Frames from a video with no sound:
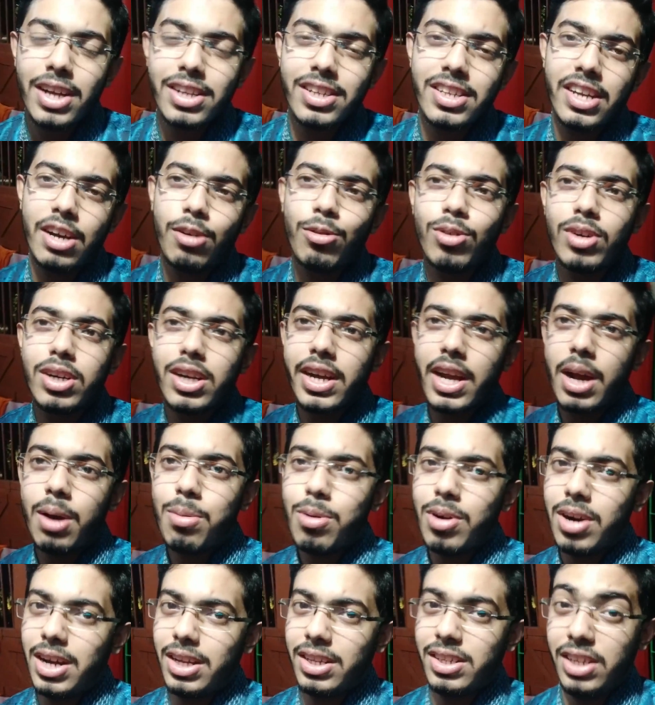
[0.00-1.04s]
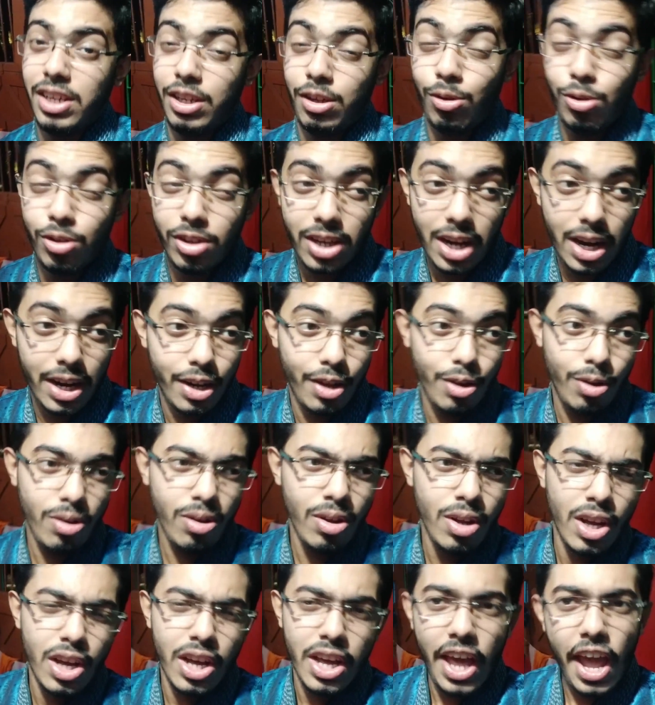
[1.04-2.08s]
আর সাউন্ডটা কেমন আসছে একটু জানিও
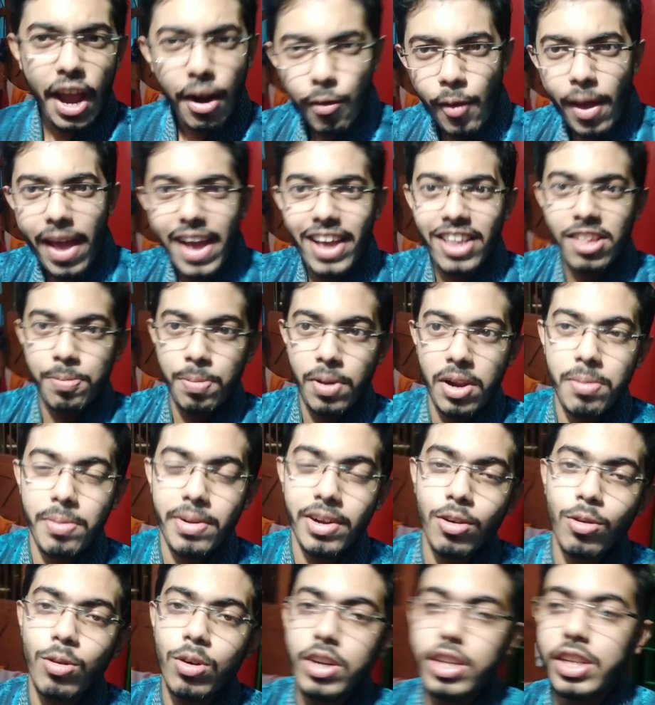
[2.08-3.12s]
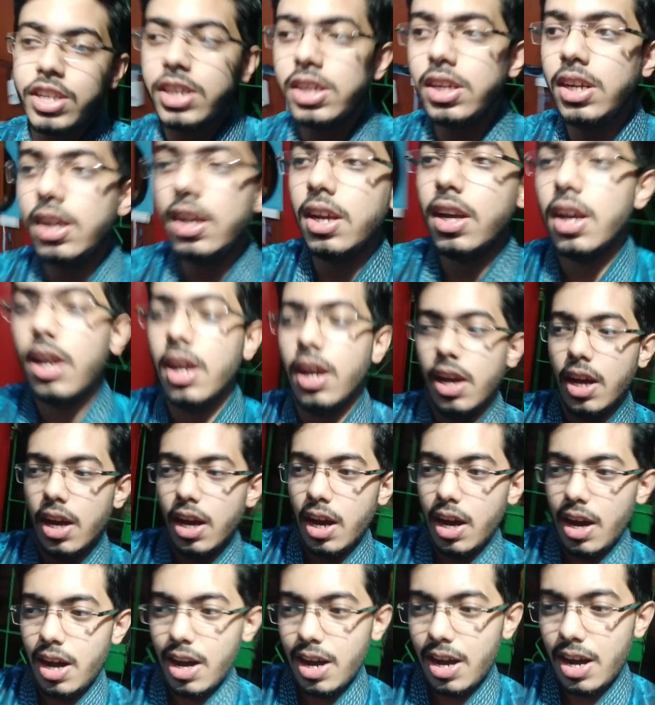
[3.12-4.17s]
একটু এক্সপেরিমেন্ট করছি
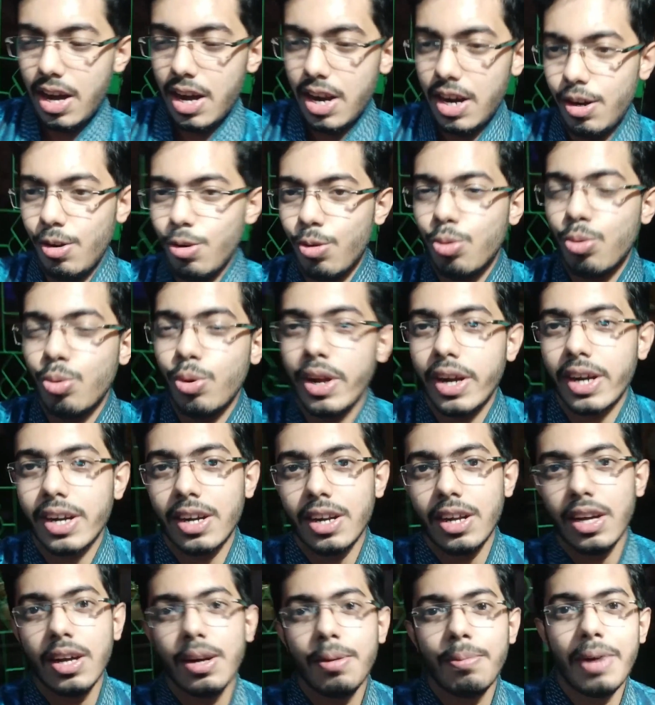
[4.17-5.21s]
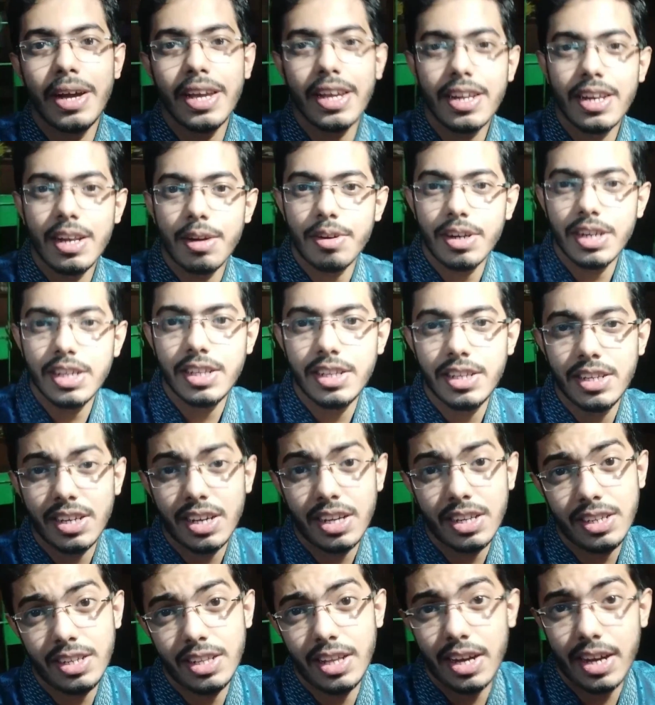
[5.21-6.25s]
আর নতুন একটা মাইক নেওয়ার ইচ্ছা
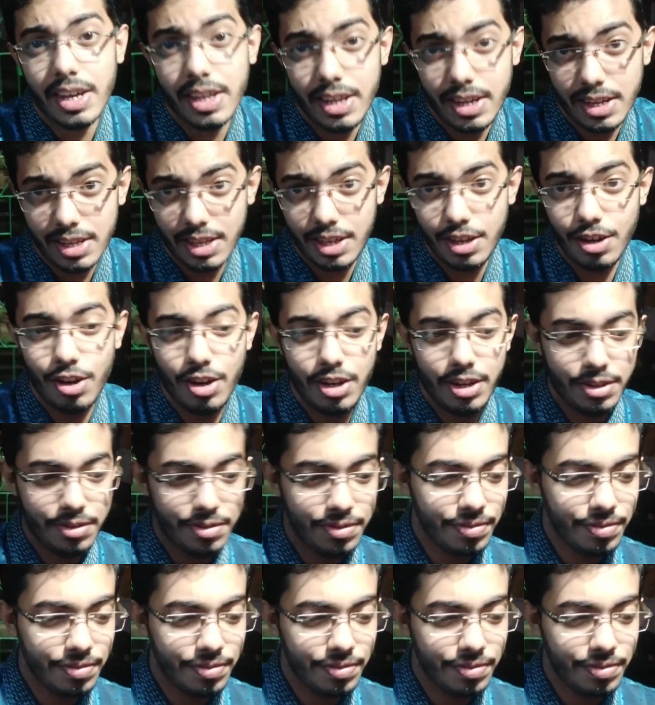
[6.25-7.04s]
আছে দেখা যাক কী হয়